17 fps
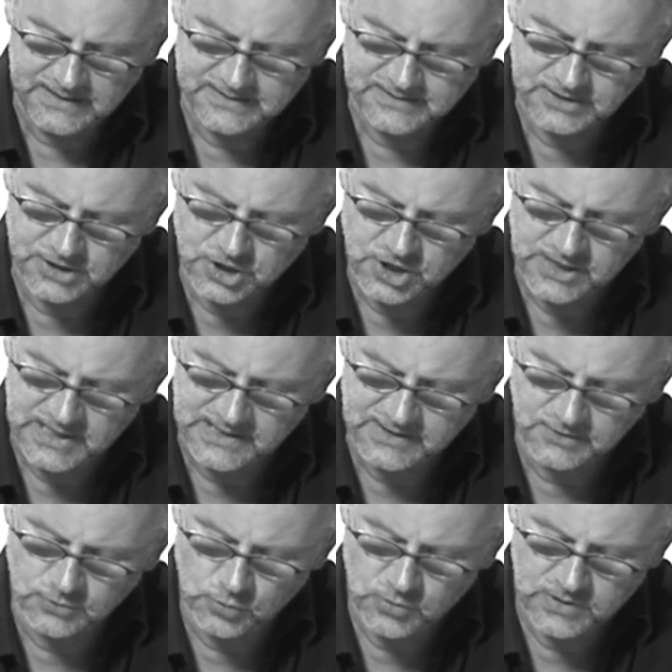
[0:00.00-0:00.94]
alles nicht
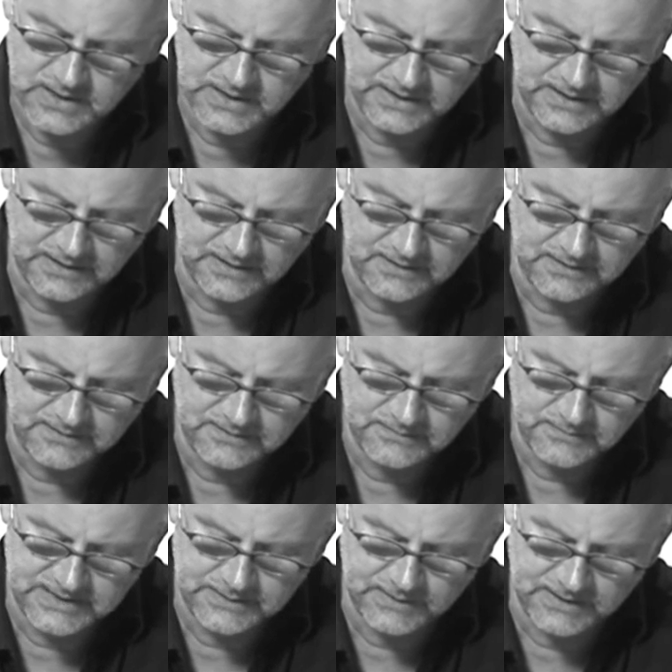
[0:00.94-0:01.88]
schnell genug ging.
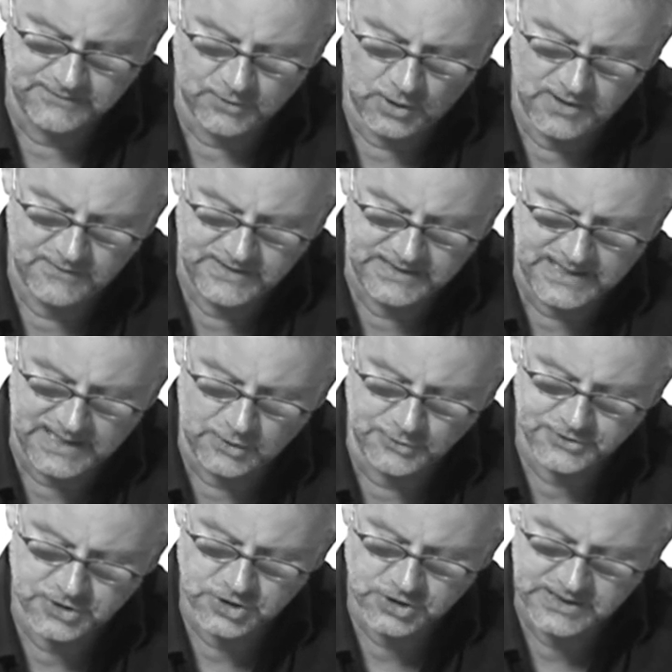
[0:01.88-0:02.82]
Mit dem Revolver in der
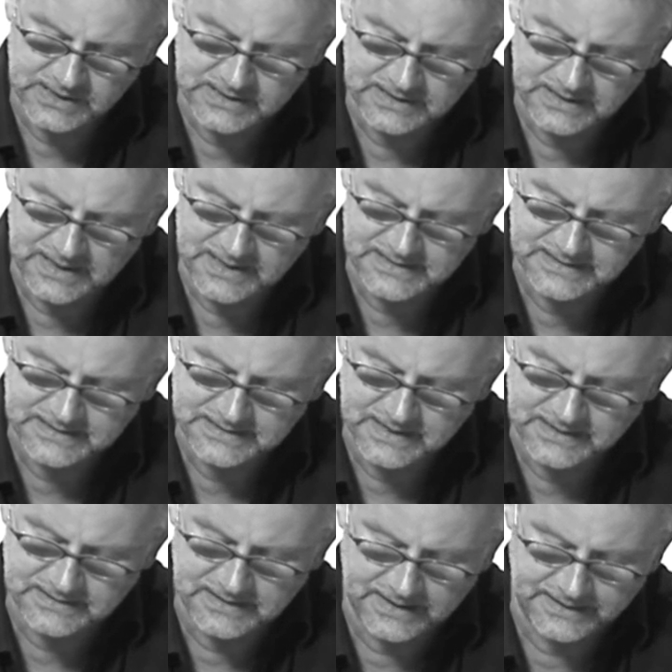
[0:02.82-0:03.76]
ausgestreckten, leicht
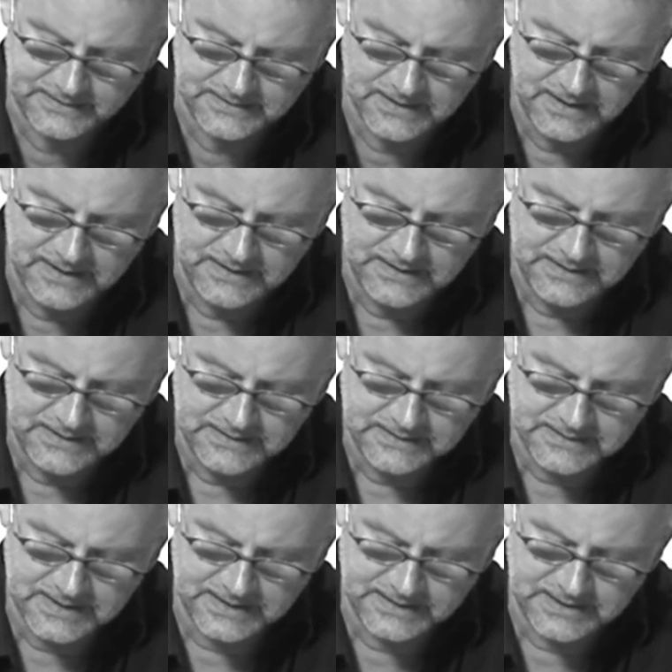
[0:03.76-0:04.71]
zitternden Hand
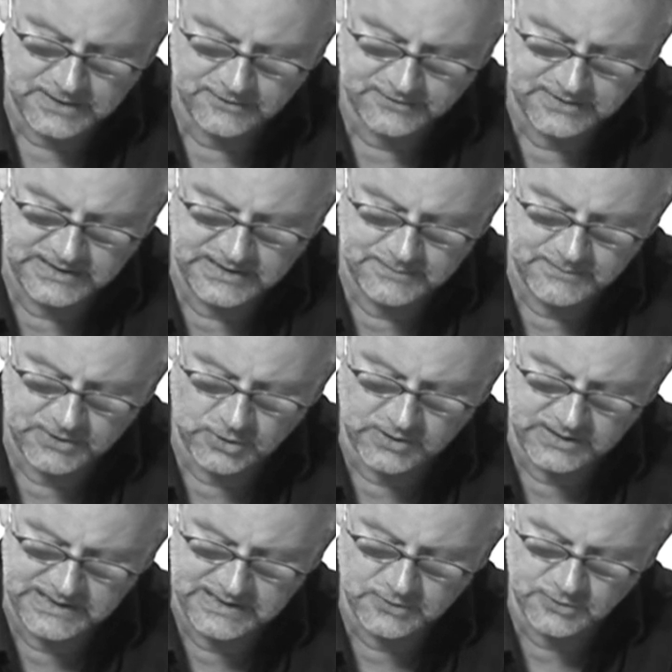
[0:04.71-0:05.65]
trat er auf die immer
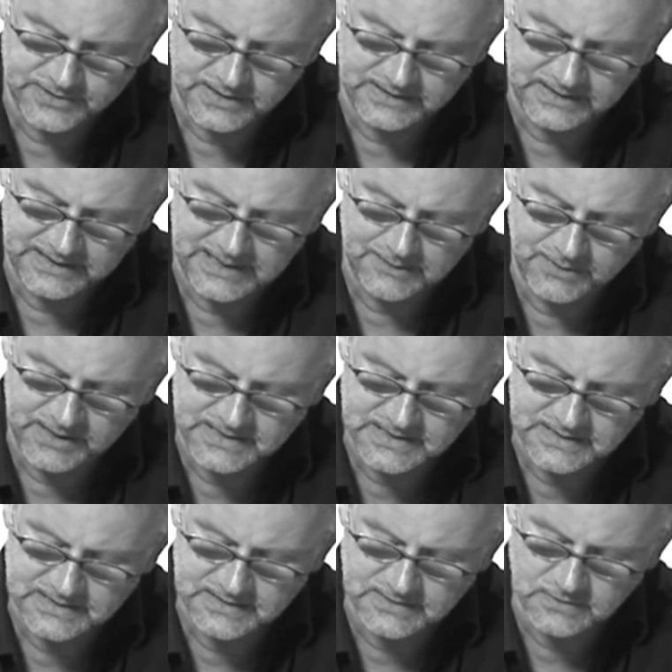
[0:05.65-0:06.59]
noch reglose Andrea
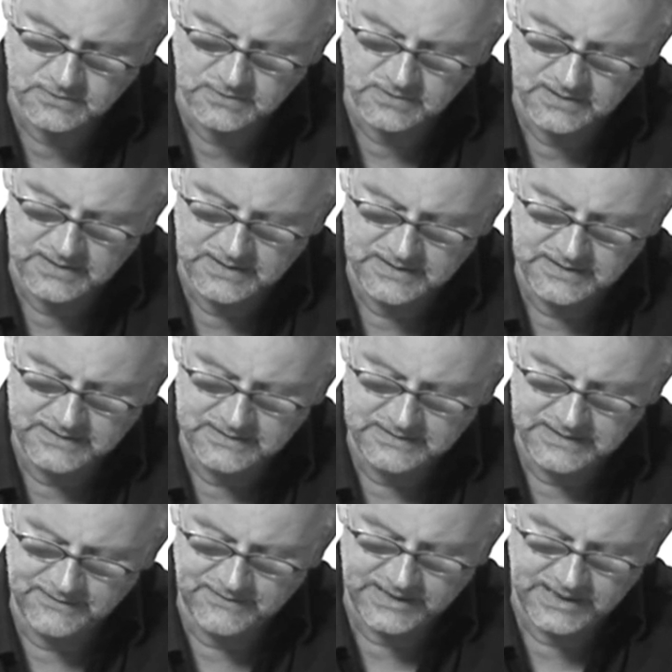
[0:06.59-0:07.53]
Branske zu.
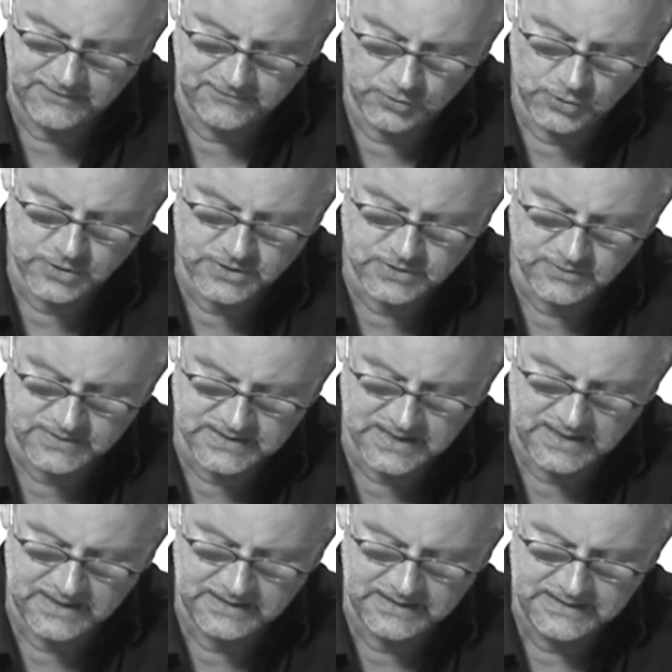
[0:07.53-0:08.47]
Er war nervös und
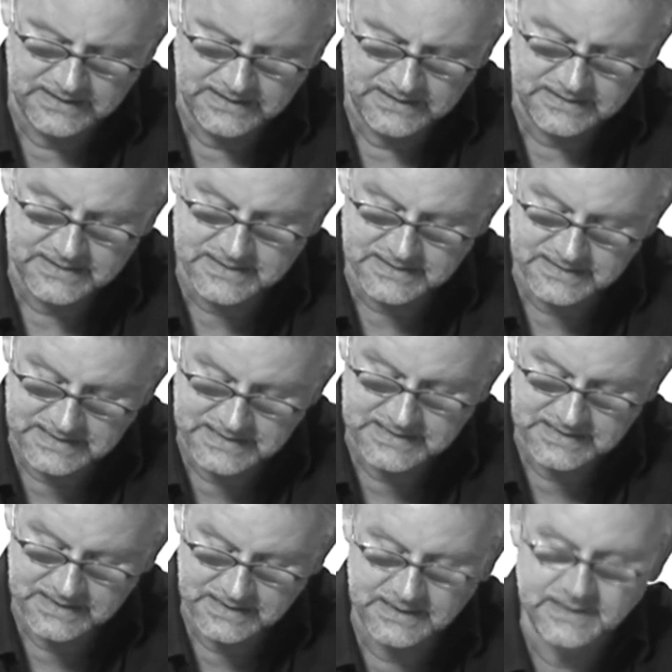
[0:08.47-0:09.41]
sah, dass
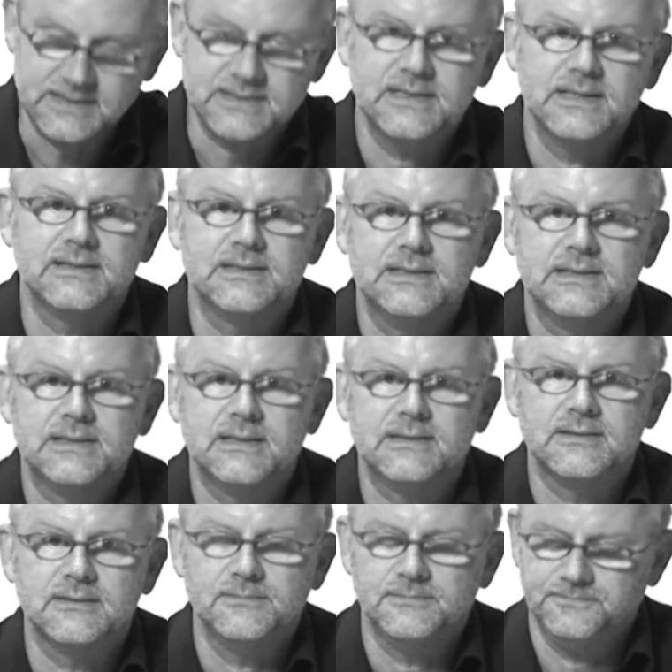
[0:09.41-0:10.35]
sie sah, dass er
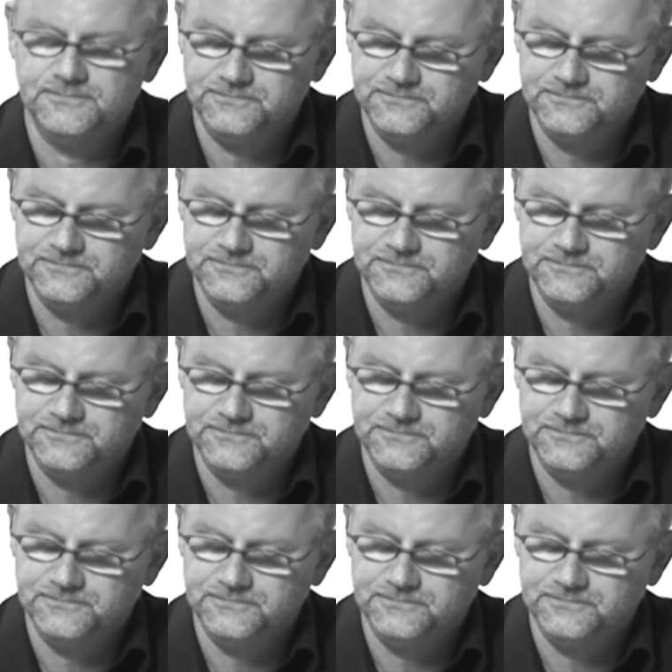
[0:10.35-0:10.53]
zitterte.